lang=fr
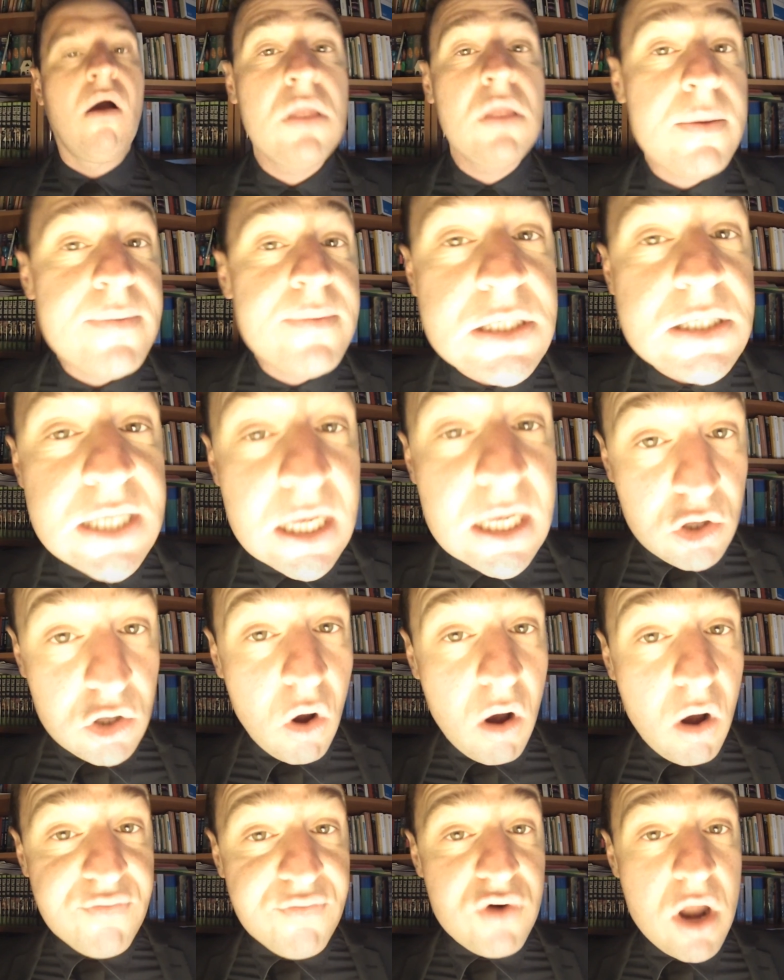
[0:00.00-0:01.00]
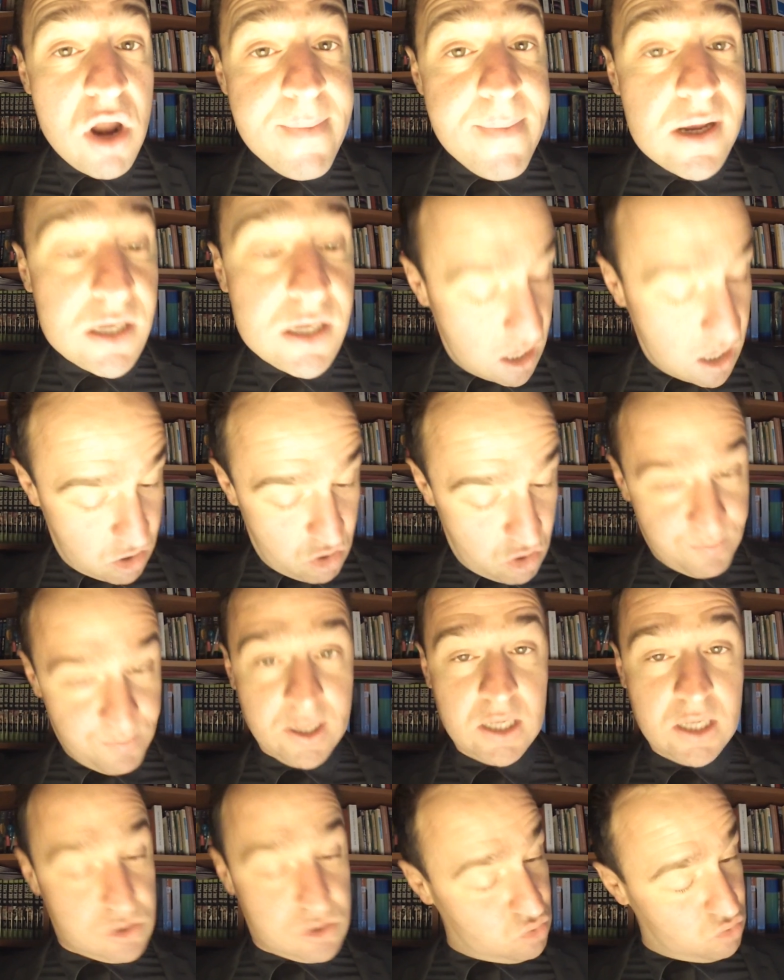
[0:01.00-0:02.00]
On a mis 7 ans à vous la mettre, la
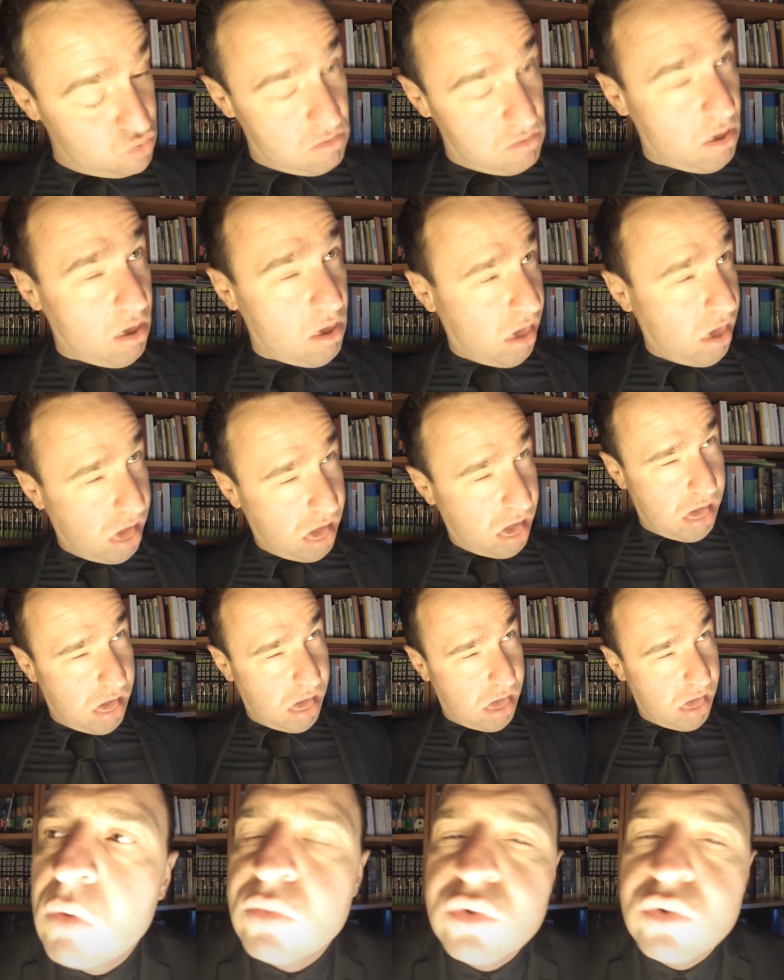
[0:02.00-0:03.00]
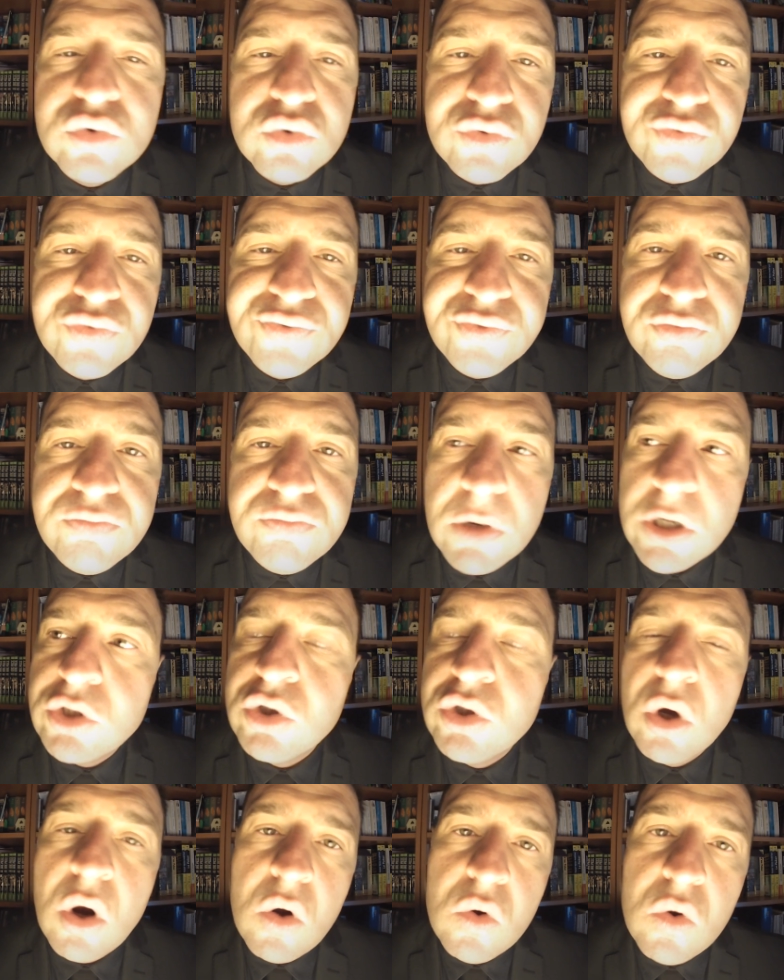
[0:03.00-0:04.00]
coopération oh, Tu te fous de ma
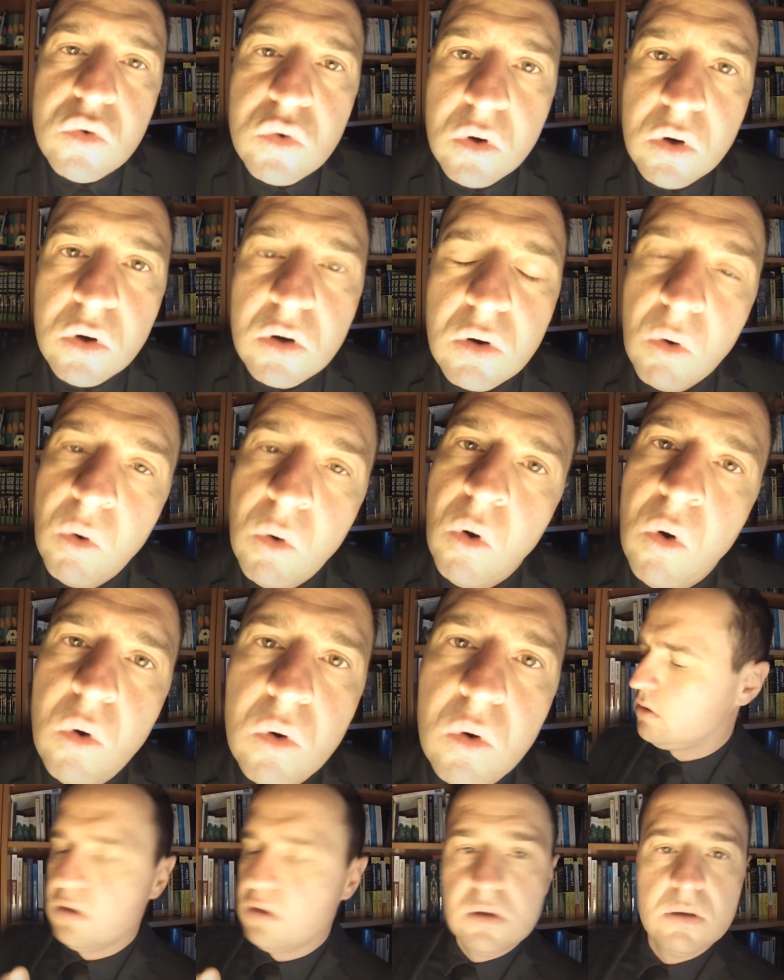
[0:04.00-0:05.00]
gueule ou quoi oh?